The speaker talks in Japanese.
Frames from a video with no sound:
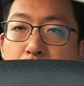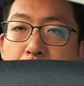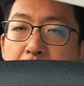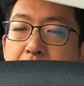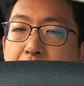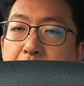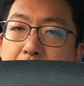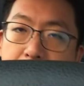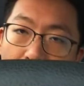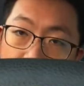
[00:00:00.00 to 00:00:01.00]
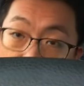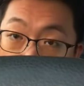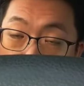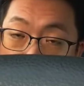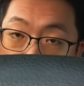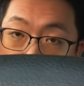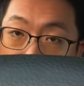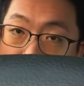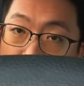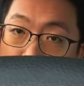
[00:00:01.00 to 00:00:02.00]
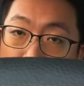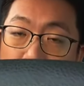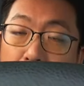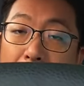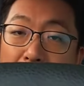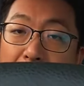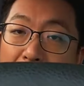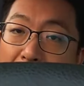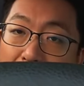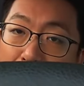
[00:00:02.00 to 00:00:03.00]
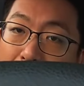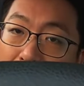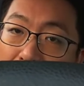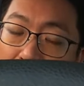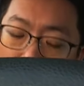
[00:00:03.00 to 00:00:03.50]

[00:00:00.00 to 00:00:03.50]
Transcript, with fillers: 符らしいです。えー、ですね、週末ですね、週末に